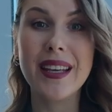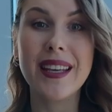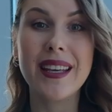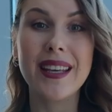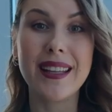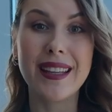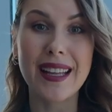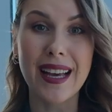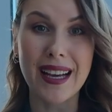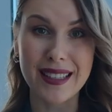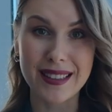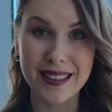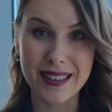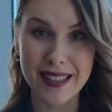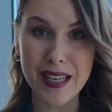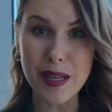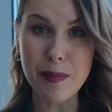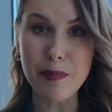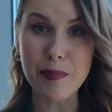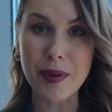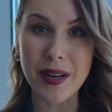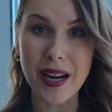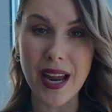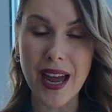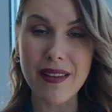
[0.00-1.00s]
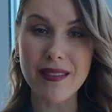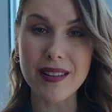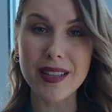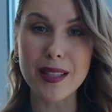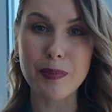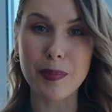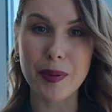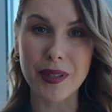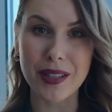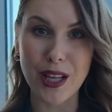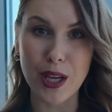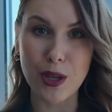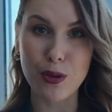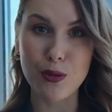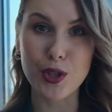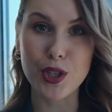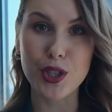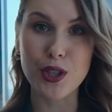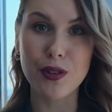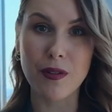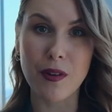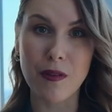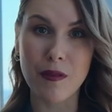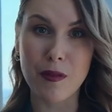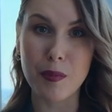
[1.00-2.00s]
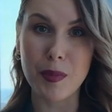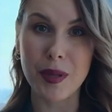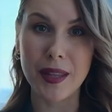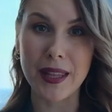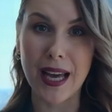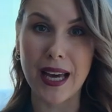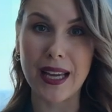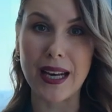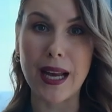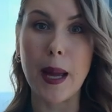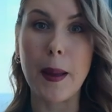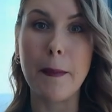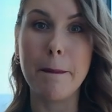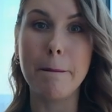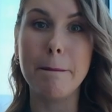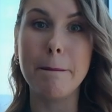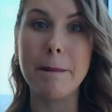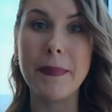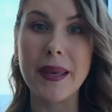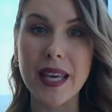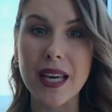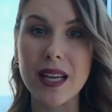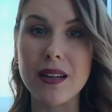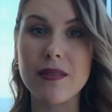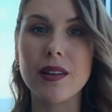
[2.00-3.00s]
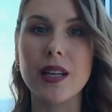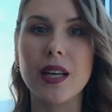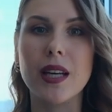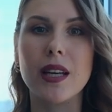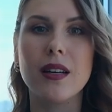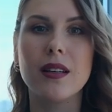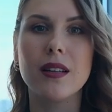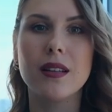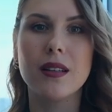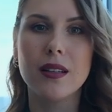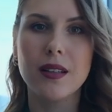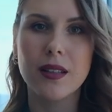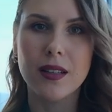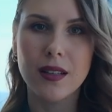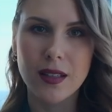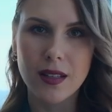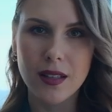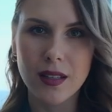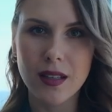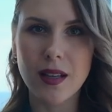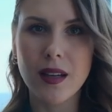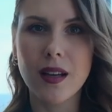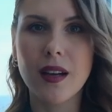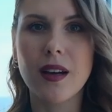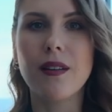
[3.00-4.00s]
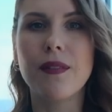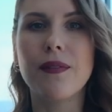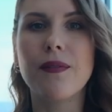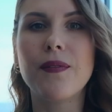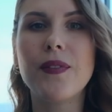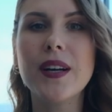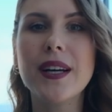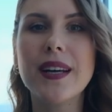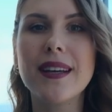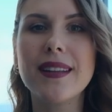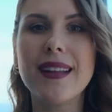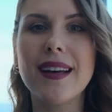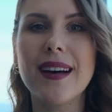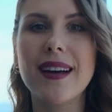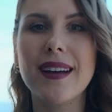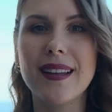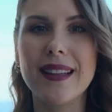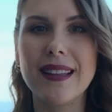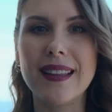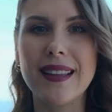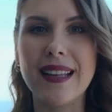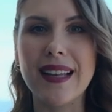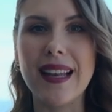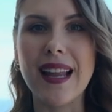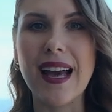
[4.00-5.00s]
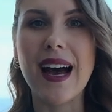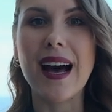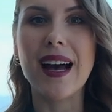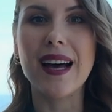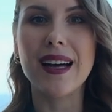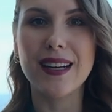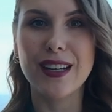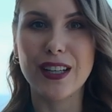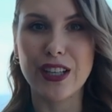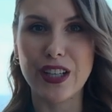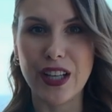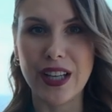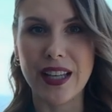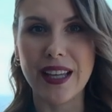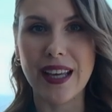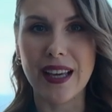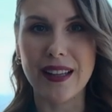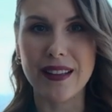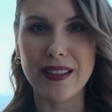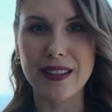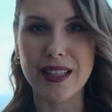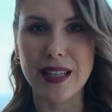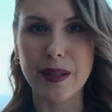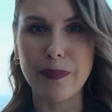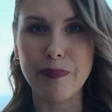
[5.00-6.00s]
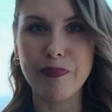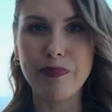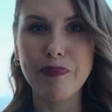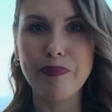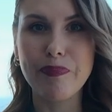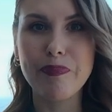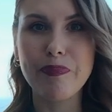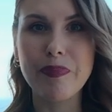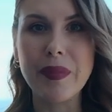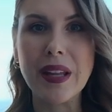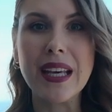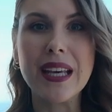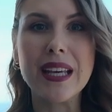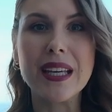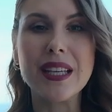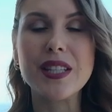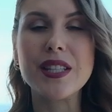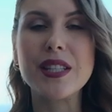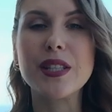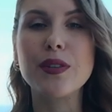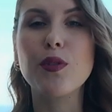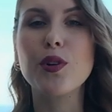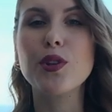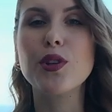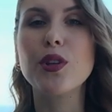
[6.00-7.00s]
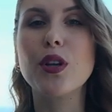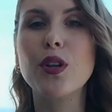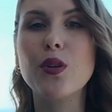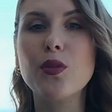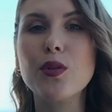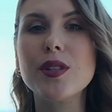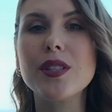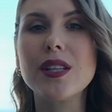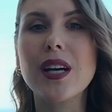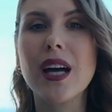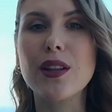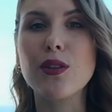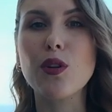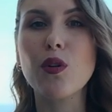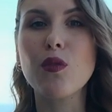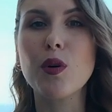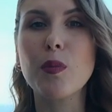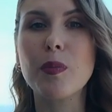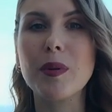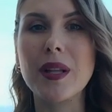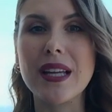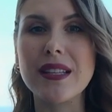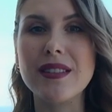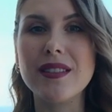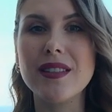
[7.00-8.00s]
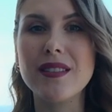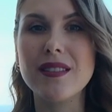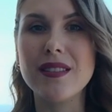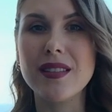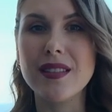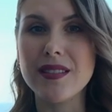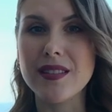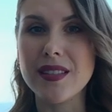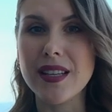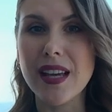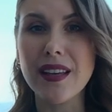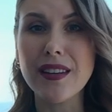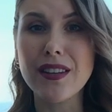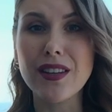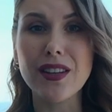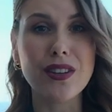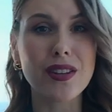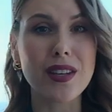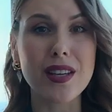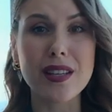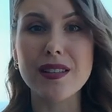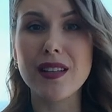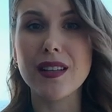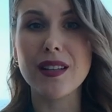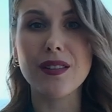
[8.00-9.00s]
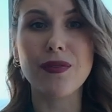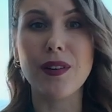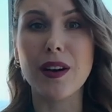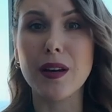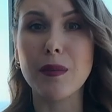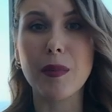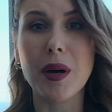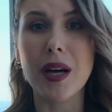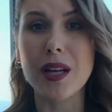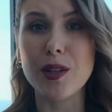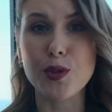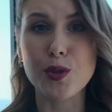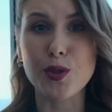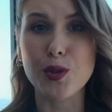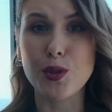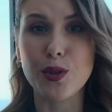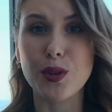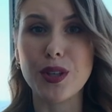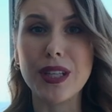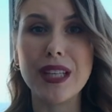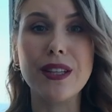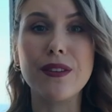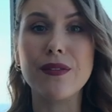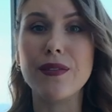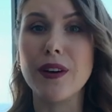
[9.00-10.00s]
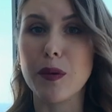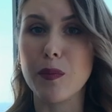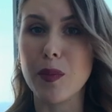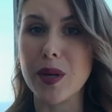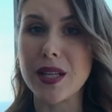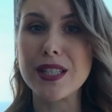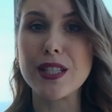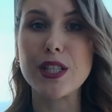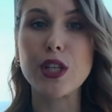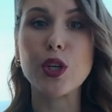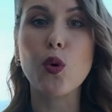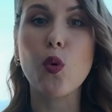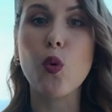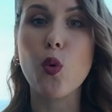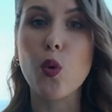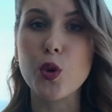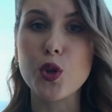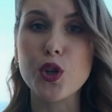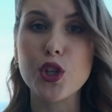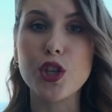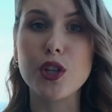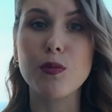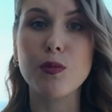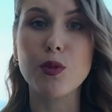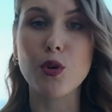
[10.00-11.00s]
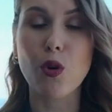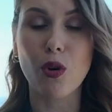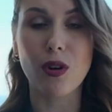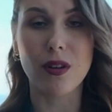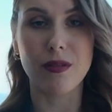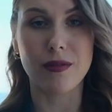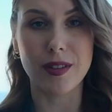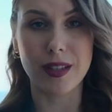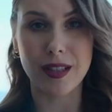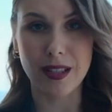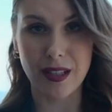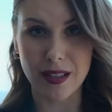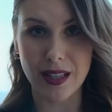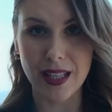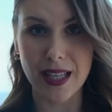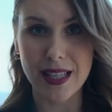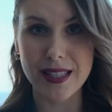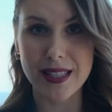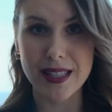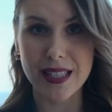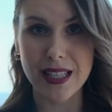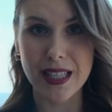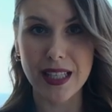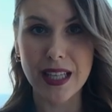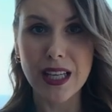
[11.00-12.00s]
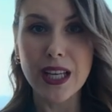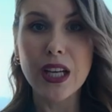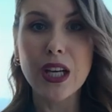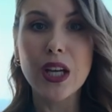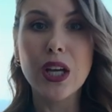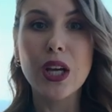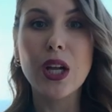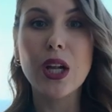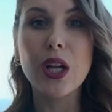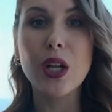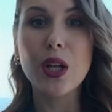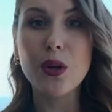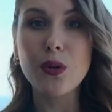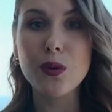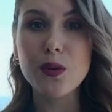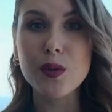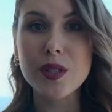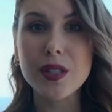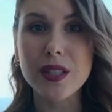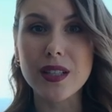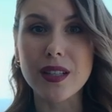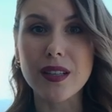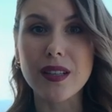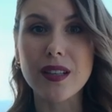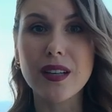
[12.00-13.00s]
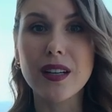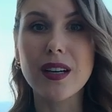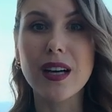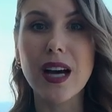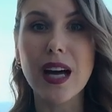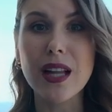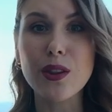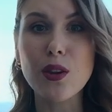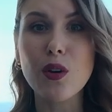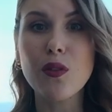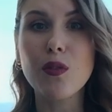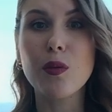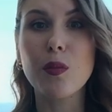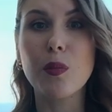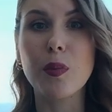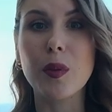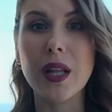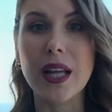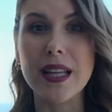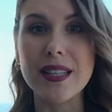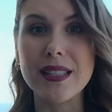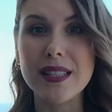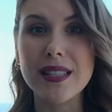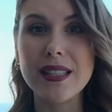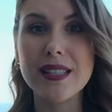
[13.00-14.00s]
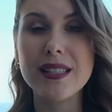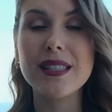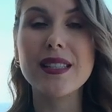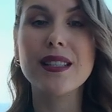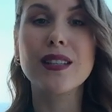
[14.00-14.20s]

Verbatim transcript: Итак, три правила продающего вебинара. Первое – выгода для клиента – Сегодня люди готовы платить деньги не за информацию. Информации очень много в интернете. Люди готовы платить